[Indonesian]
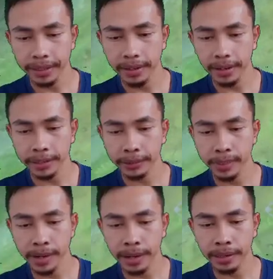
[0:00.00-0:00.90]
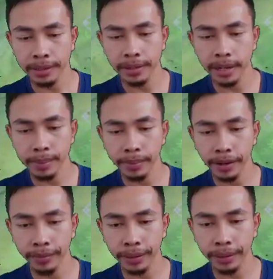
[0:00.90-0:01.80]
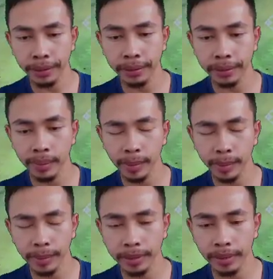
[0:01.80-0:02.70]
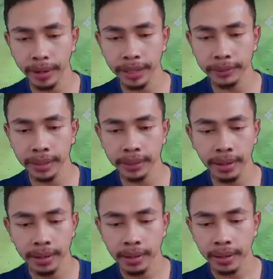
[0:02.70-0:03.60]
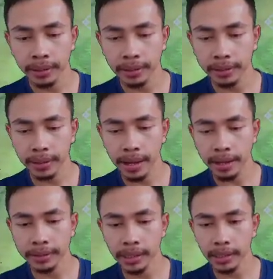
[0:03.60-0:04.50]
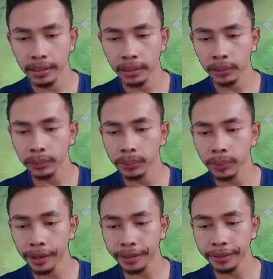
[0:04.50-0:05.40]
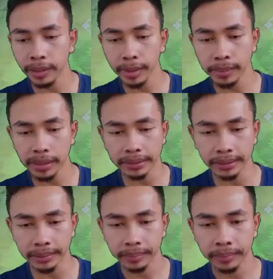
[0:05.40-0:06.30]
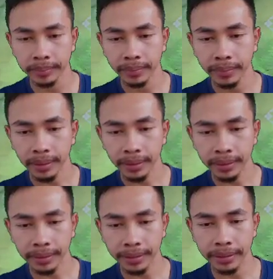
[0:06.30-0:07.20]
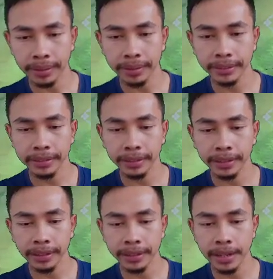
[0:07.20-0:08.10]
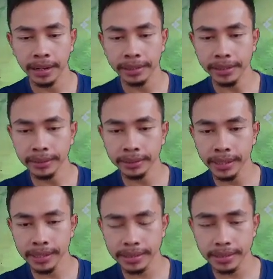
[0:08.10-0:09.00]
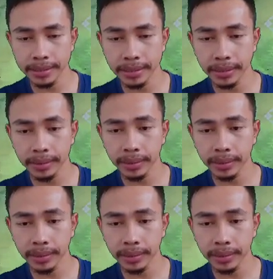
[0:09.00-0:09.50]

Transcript: dan sekarang kakak sudah berada di dalam level 6 teman-teman. Oke, langsung aja kita hajar turretnya teman-teman. Oke, sedikit lagi dia akan is dead.